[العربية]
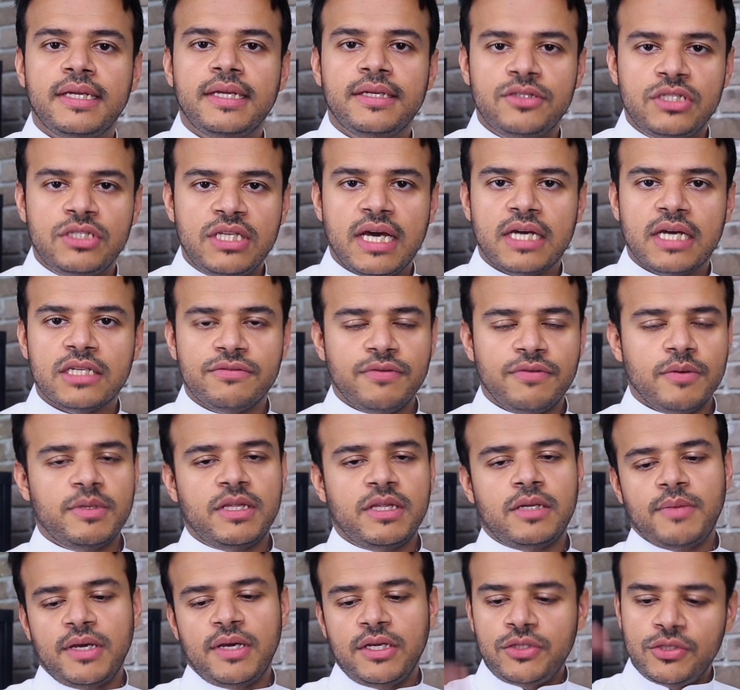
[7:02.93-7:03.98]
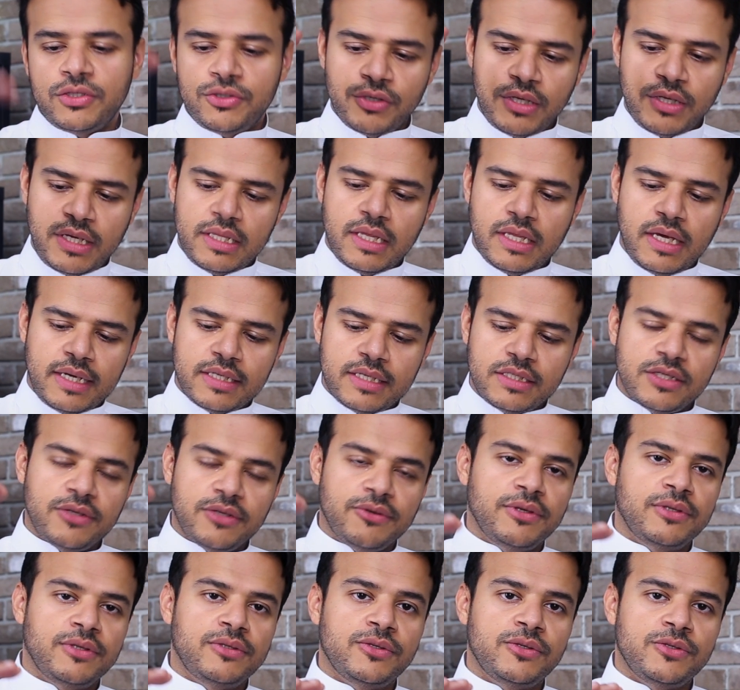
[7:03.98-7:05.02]
الإنتاج فبدل ما ينتجوا كذا
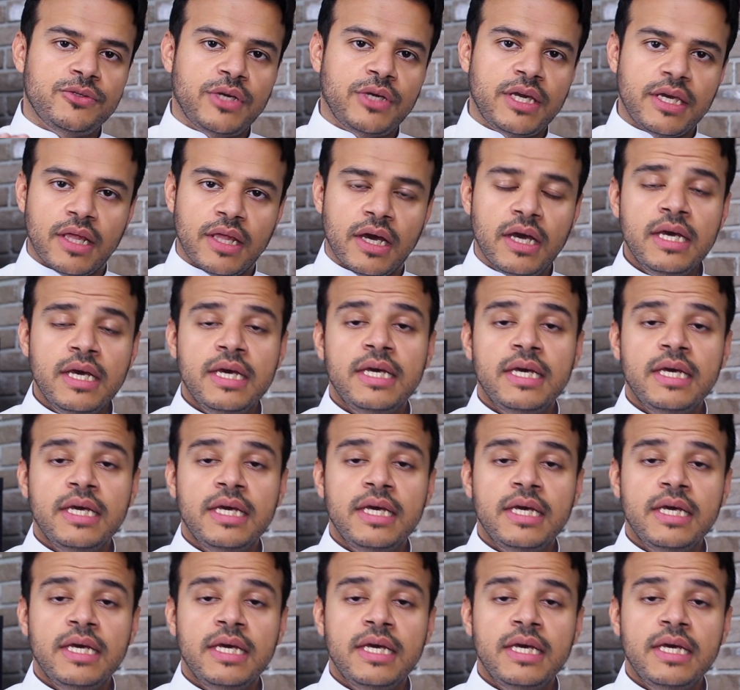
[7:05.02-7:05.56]
حيصيروا ينتجوا كذا